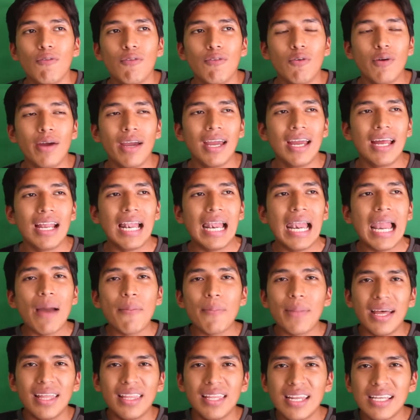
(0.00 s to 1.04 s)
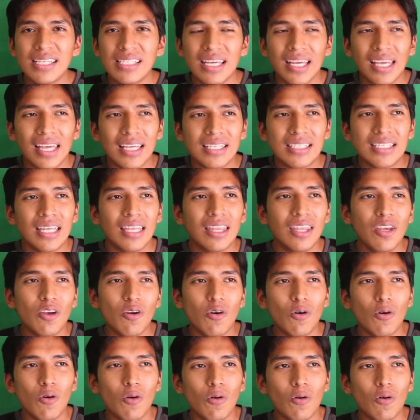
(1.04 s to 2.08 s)
fue la madriza que se
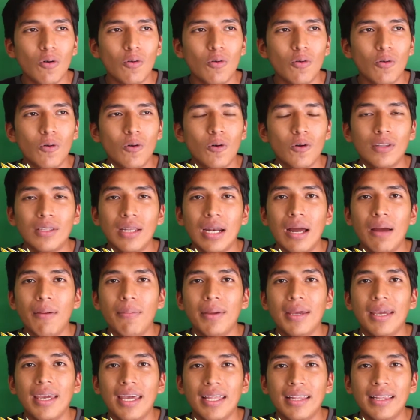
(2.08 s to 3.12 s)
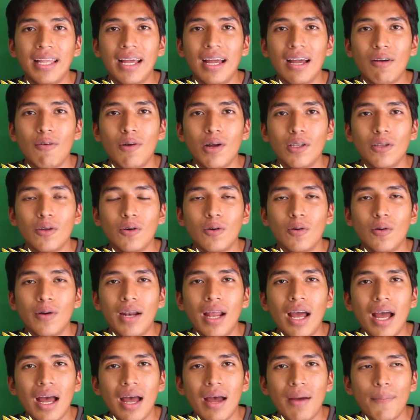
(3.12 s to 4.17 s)
dio Goku contra Vegeta cuando
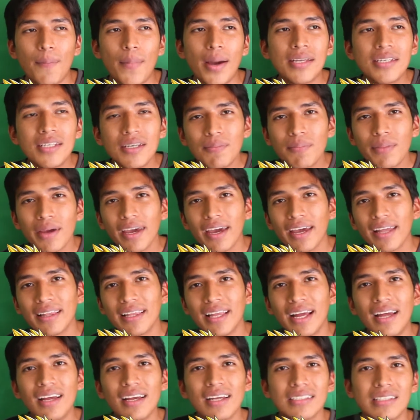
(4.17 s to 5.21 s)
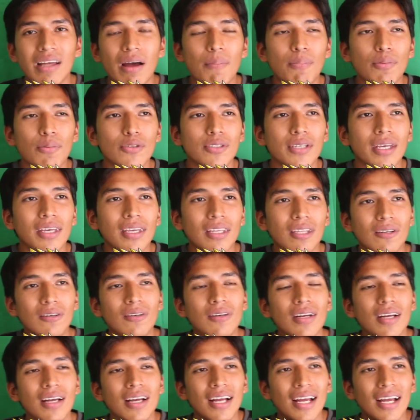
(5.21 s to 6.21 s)
era Majin Vegeta, que estaba poseído.